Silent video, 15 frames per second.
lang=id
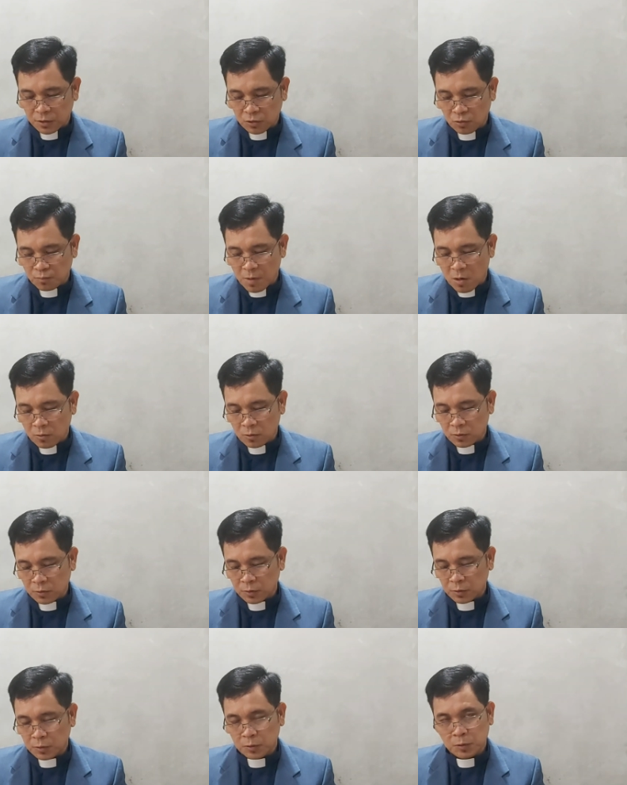Rasul
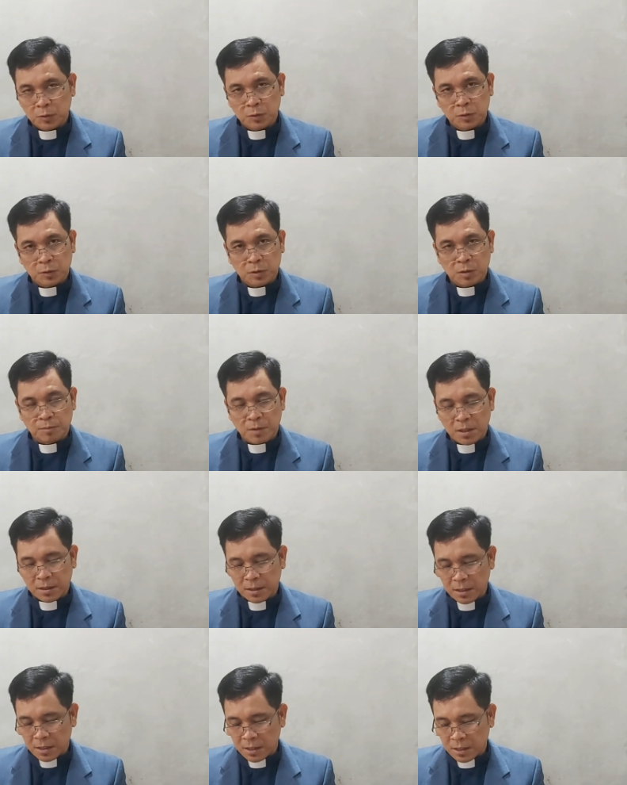Paulus
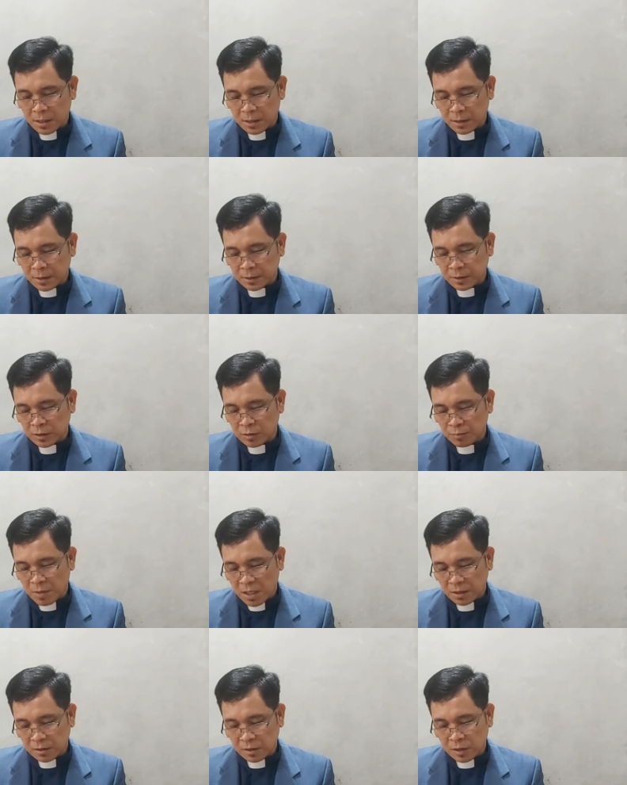kepada
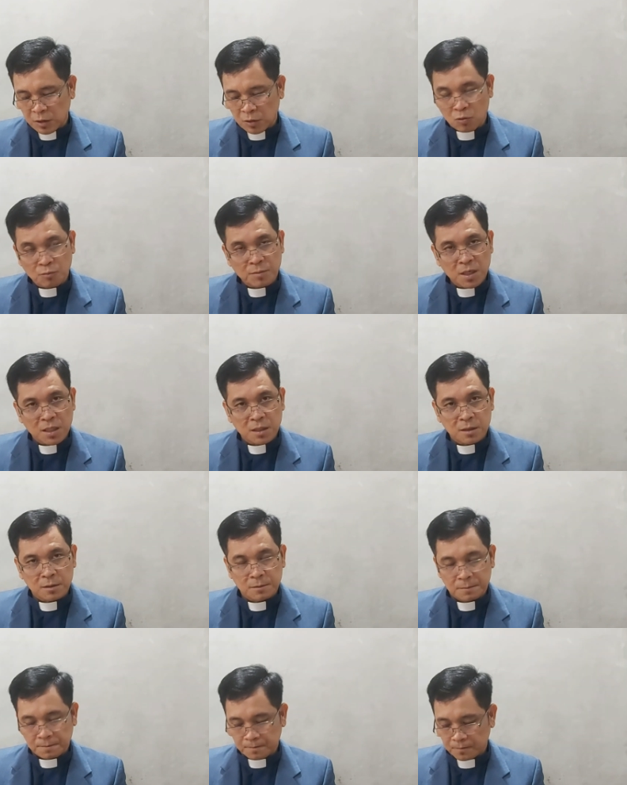jemaat di
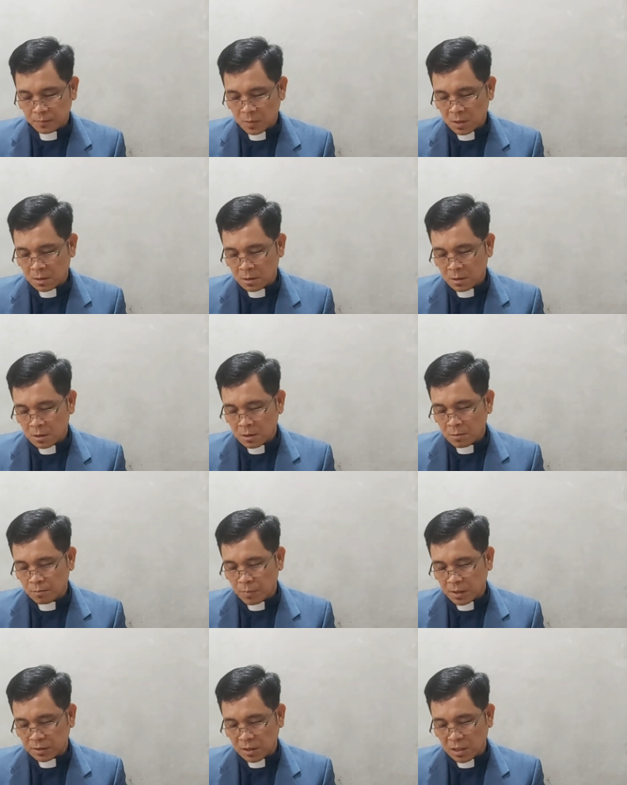Roma
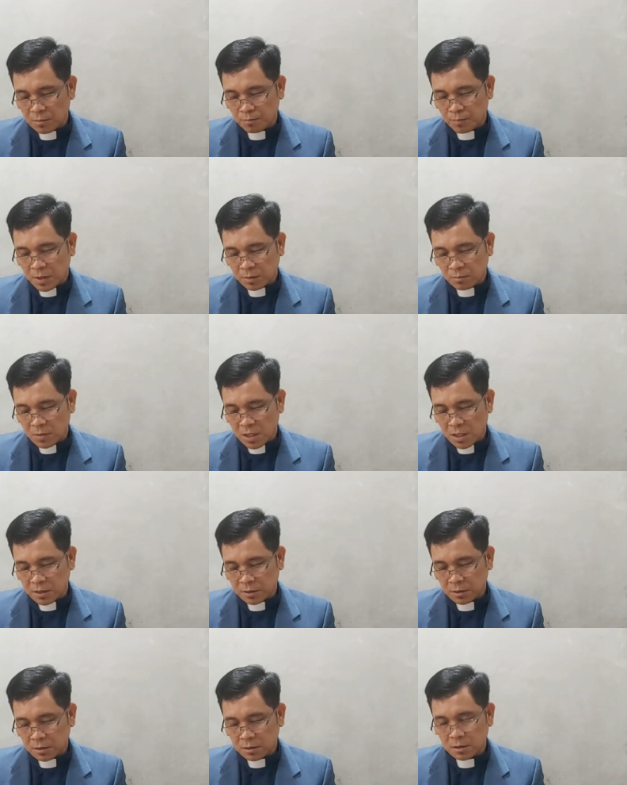pasal
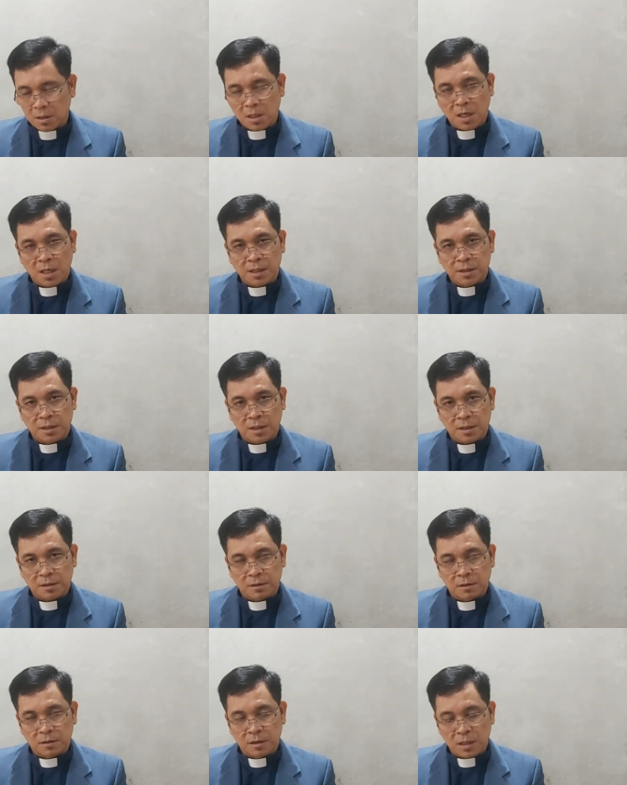14
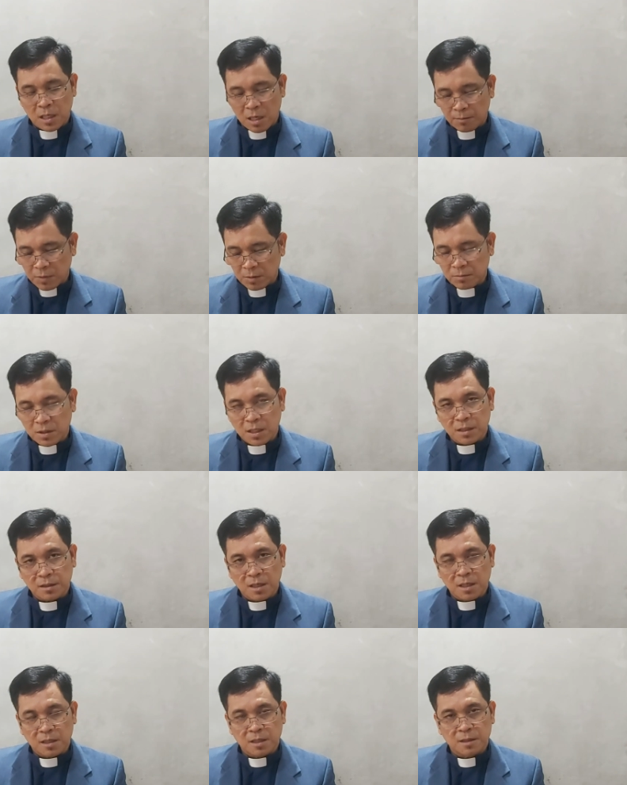ayat 8
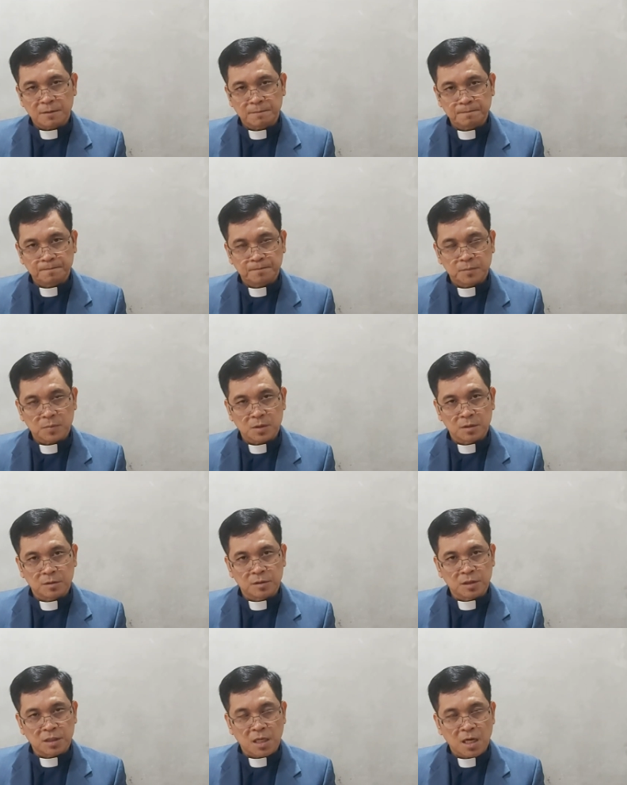mengatakan
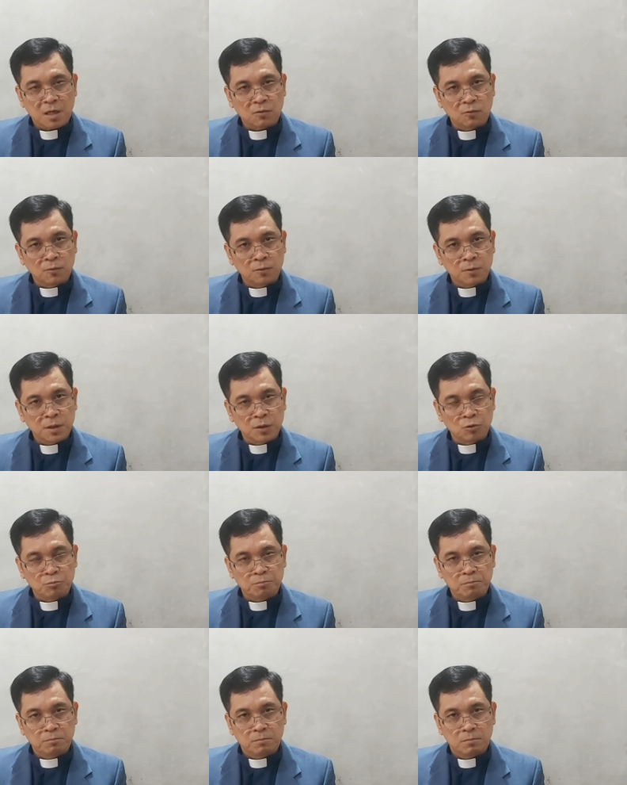jika aku
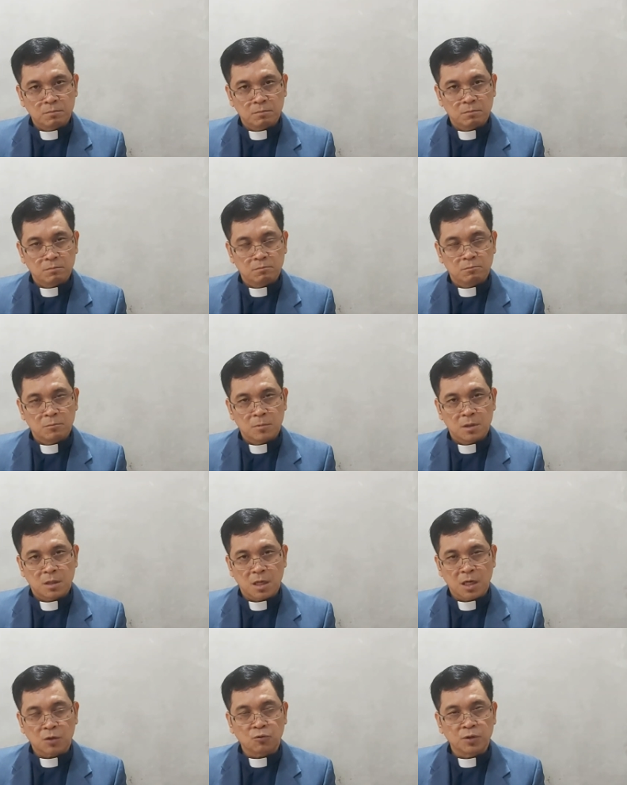hidup
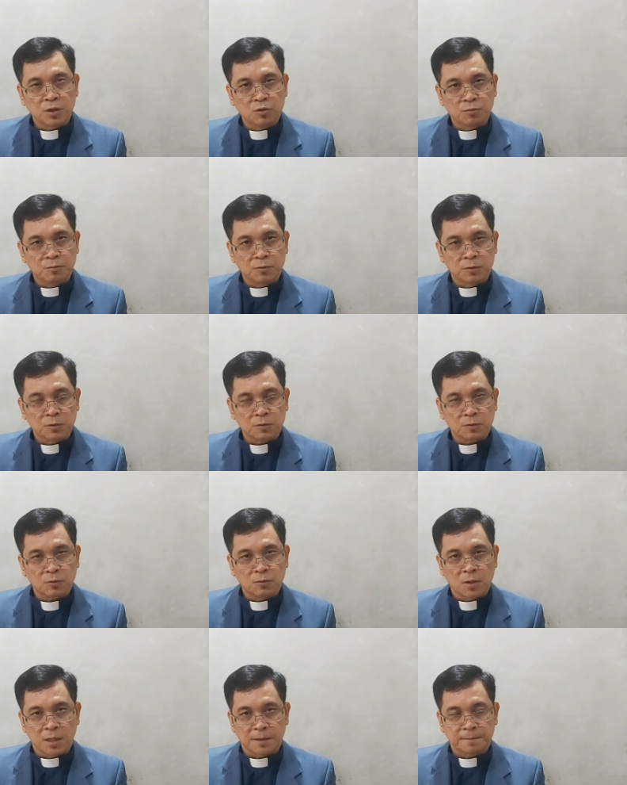aku hidup untuk
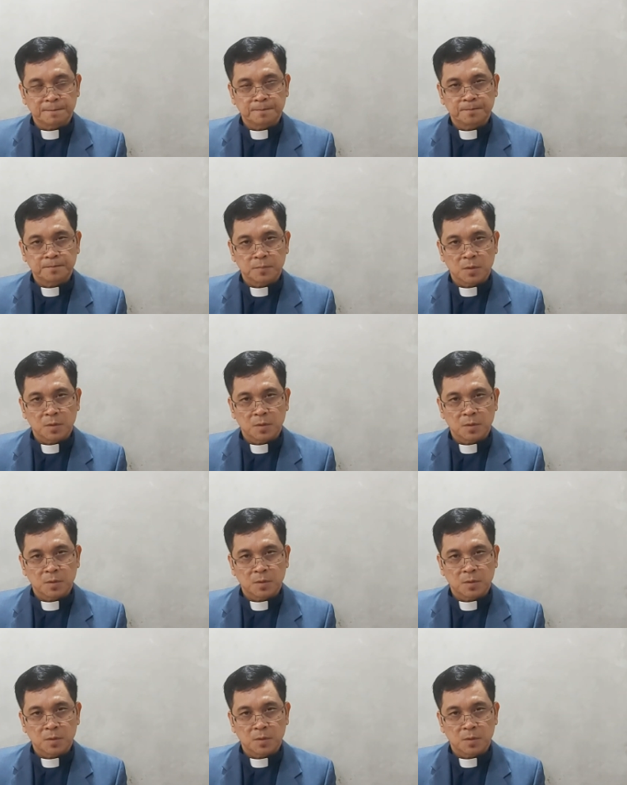Tuhan